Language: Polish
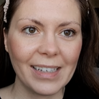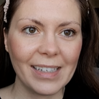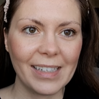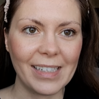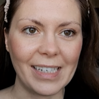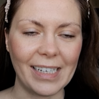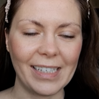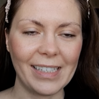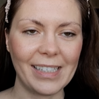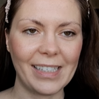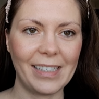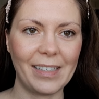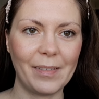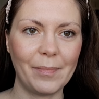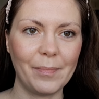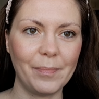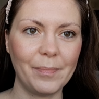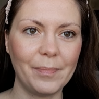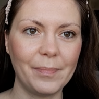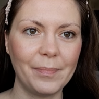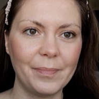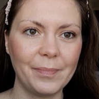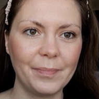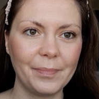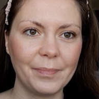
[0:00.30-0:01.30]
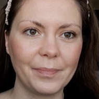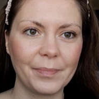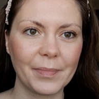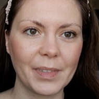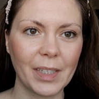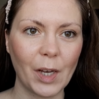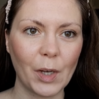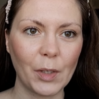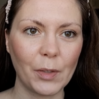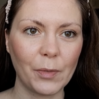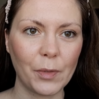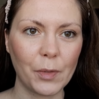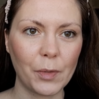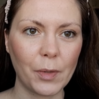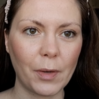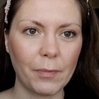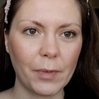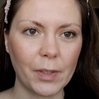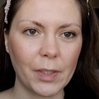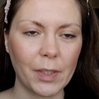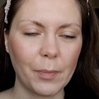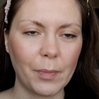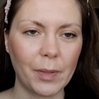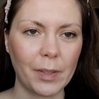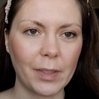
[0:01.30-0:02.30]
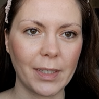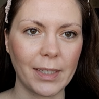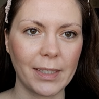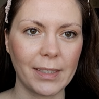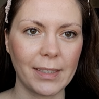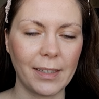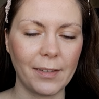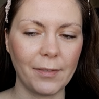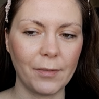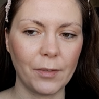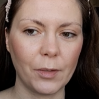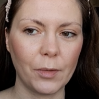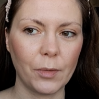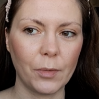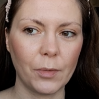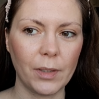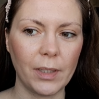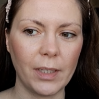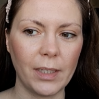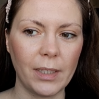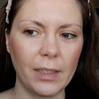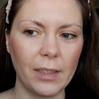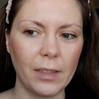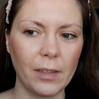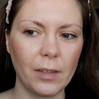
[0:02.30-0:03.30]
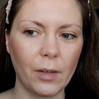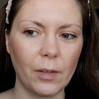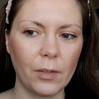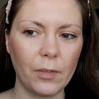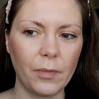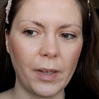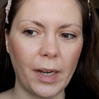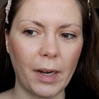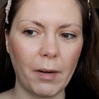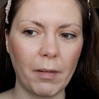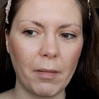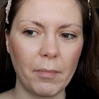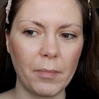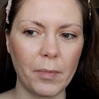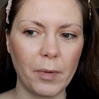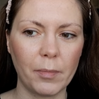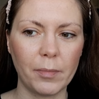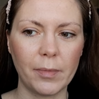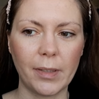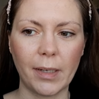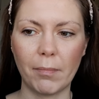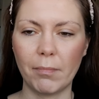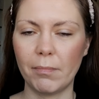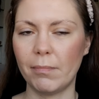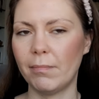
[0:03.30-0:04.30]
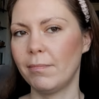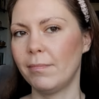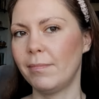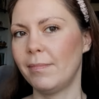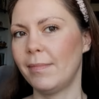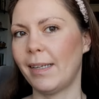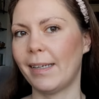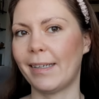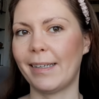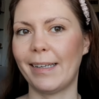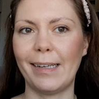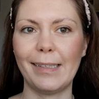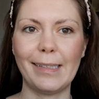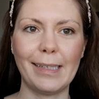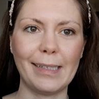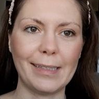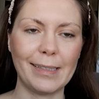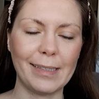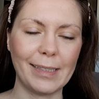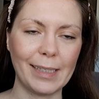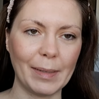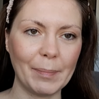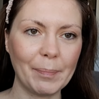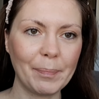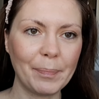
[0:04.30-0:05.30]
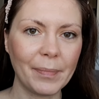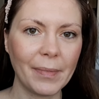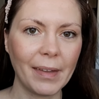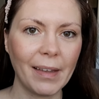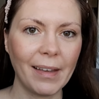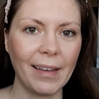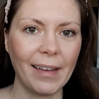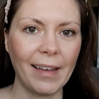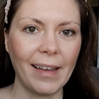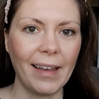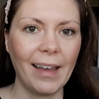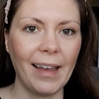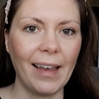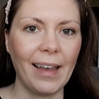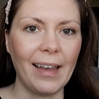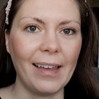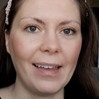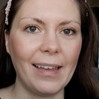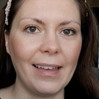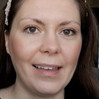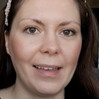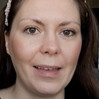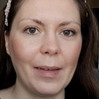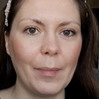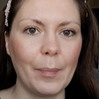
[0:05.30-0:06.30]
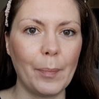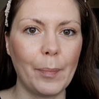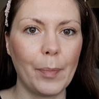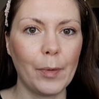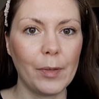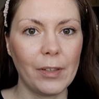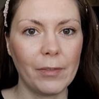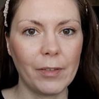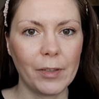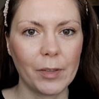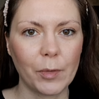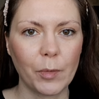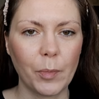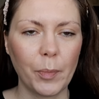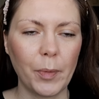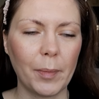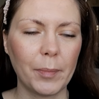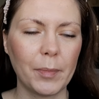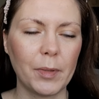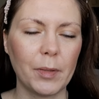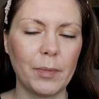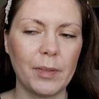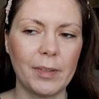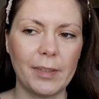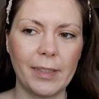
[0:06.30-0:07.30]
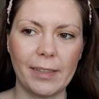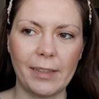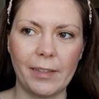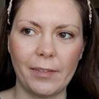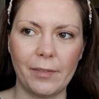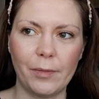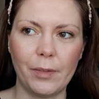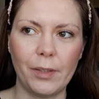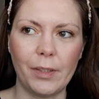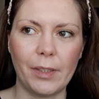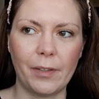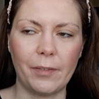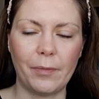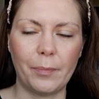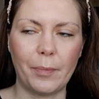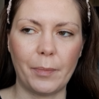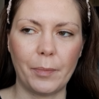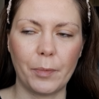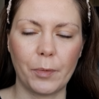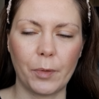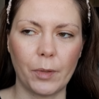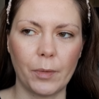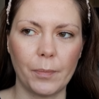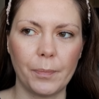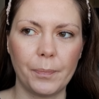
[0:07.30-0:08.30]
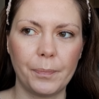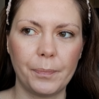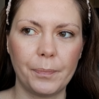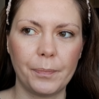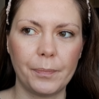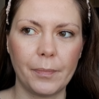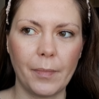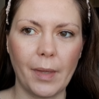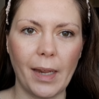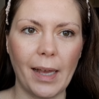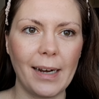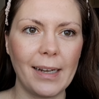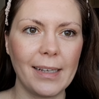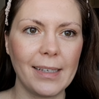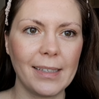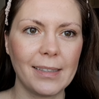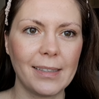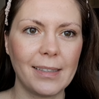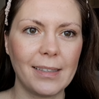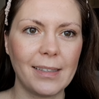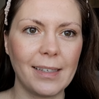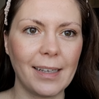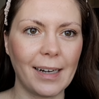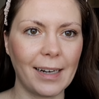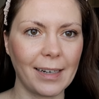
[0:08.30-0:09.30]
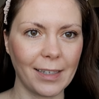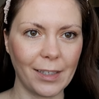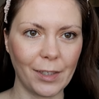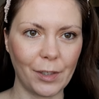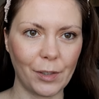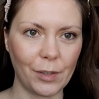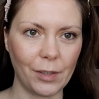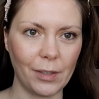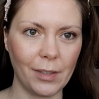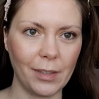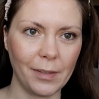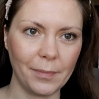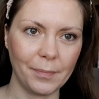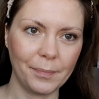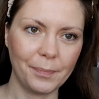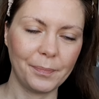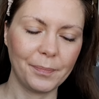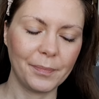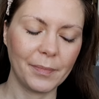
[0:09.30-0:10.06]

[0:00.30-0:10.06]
Cześć. Mm, otworzyłam właśnie paczkę z Avonu i otwierałam ją tam na kredensie, y, ponieważ kupiłam sobie statyw dzisiaj w Pepko, ale jest tragiczny.